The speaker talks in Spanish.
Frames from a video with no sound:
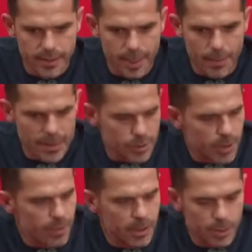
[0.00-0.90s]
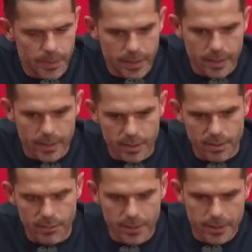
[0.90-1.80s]
apresuramiento para querer
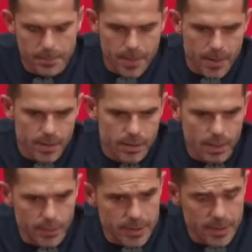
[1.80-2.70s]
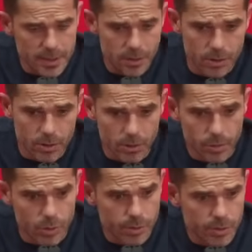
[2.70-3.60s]
definir. Después en el segundo
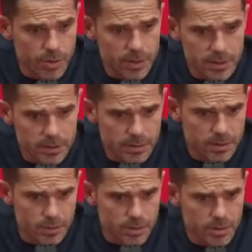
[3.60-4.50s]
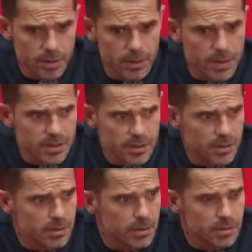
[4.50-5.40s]
tiempo tuvimos tres situaciones de
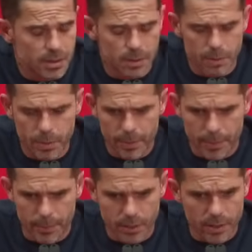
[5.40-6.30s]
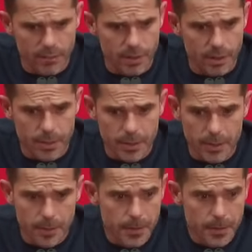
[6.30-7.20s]
transición, de contragolpe para poder definir el
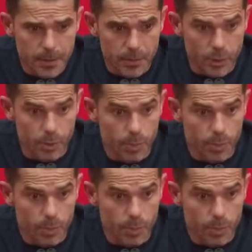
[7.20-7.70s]
partido. No lo